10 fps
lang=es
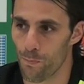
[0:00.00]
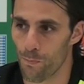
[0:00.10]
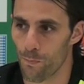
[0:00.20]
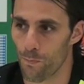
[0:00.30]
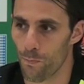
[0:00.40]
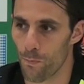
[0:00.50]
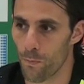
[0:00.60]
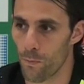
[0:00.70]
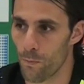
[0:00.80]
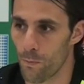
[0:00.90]
¿Cómo está
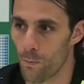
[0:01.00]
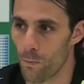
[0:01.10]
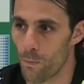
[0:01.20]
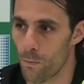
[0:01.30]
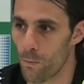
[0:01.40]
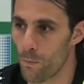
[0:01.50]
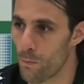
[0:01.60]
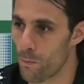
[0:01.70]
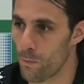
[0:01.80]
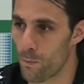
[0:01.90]
el tema
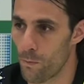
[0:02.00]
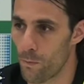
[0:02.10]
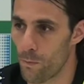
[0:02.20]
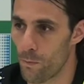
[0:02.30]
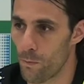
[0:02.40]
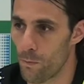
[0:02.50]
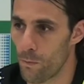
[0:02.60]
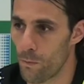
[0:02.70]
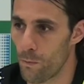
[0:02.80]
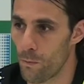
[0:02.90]
del, virus
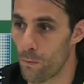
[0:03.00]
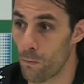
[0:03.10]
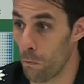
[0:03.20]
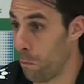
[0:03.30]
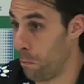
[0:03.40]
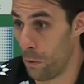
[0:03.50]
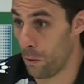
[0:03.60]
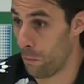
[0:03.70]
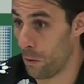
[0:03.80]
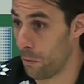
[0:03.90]
estomacal?
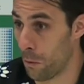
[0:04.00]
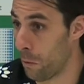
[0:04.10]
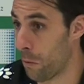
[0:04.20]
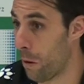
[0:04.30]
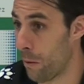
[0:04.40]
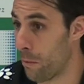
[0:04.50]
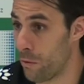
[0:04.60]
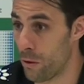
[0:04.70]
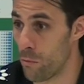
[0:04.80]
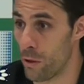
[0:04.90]
Bien, bien, no, no, ha habido
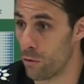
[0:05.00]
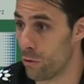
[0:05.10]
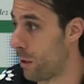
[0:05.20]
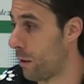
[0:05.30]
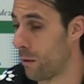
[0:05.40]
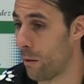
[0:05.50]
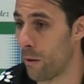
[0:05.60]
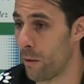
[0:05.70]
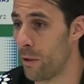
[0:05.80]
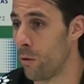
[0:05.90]
ningún virus.
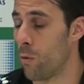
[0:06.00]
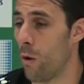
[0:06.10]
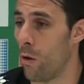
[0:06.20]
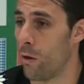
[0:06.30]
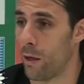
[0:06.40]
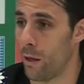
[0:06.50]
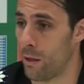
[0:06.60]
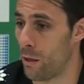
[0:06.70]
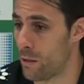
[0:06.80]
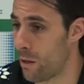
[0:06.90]
Ha habido un jugador
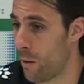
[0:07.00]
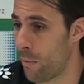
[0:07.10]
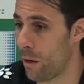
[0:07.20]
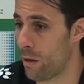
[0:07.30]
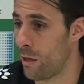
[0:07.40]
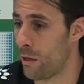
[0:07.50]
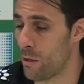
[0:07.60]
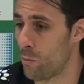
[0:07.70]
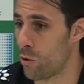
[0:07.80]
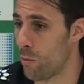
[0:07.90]
que está mal, que
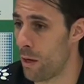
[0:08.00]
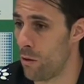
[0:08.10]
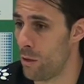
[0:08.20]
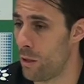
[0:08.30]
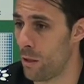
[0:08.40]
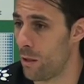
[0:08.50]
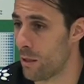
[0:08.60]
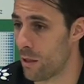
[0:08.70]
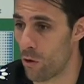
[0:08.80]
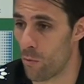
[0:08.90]
se puso malo y ya
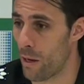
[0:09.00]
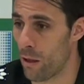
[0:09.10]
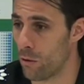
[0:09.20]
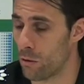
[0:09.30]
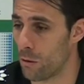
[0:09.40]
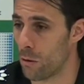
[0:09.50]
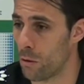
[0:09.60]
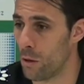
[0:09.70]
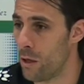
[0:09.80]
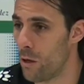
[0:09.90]
está recuperado.
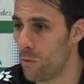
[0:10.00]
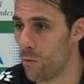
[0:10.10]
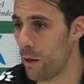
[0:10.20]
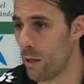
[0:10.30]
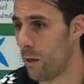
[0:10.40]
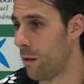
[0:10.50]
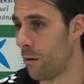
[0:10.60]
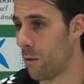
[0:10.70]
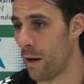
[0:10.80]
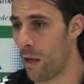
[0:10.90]
No, no,
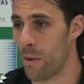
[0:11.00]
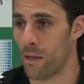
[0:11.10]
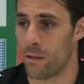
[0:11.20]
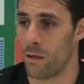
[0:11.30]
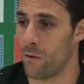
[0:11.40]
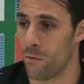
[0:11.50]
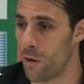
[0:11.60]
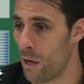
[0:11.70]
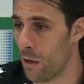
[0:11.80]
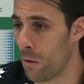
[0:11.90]
hay, no hay nada más. Eh, fue
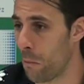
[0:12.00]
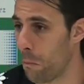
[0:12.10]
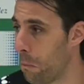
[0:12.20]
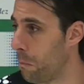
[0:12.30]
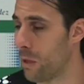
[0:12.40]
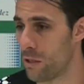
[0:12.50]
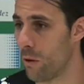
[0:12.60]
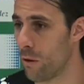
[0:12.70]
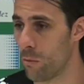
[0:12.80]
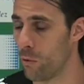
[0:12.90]
una, una
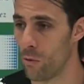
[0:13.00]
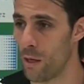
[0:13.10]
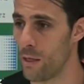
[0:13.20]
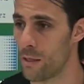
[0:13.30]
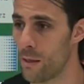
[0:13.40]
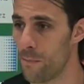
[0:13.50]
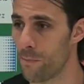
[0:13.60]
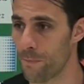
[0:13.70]
situación puntual y ya está.